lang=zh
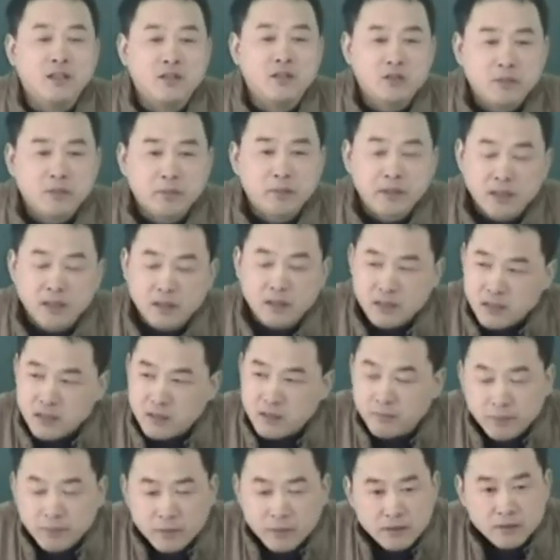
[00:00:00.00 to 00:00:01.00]
说彭老
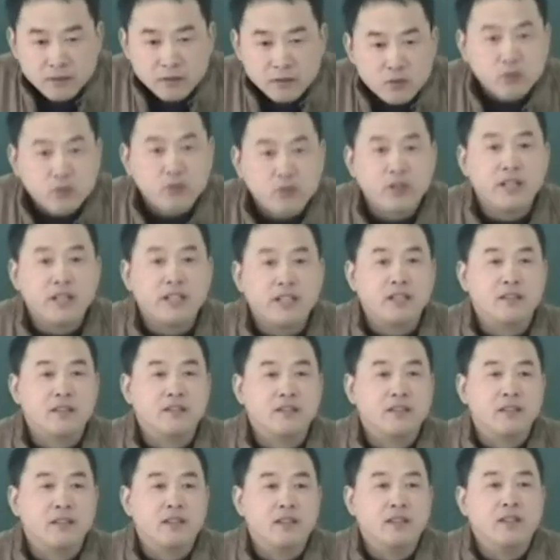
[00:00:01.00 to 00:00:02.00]
生病住院以
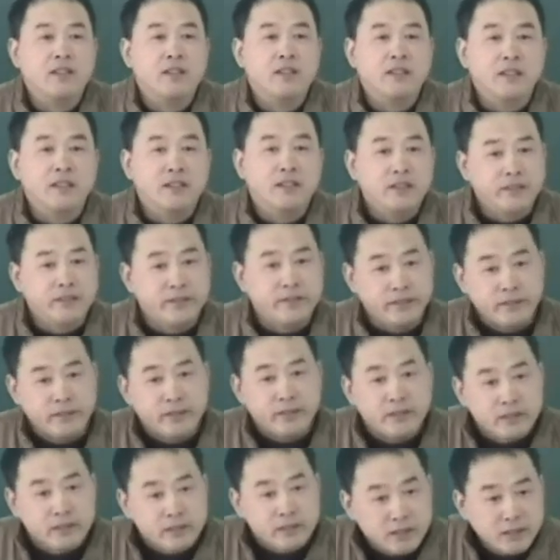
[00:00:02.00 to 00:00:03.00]
后呢，
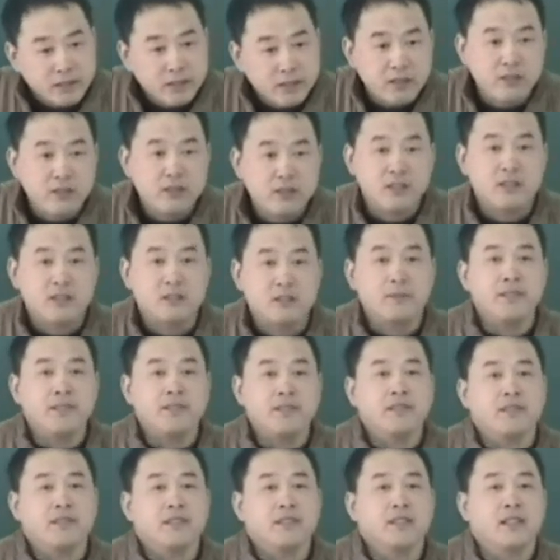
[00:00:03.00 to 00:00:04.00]
呃，真的就是这个
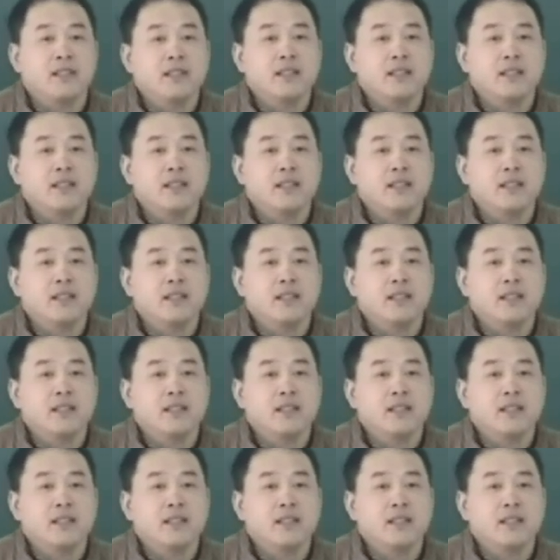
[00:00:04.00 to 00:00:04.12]
病。